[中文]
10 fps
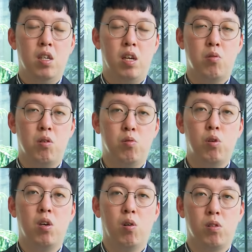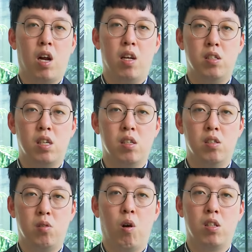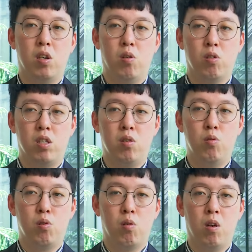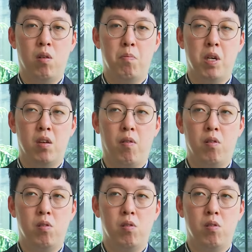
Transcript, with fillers: 那所以最后，当然这个金化城容积率就会变得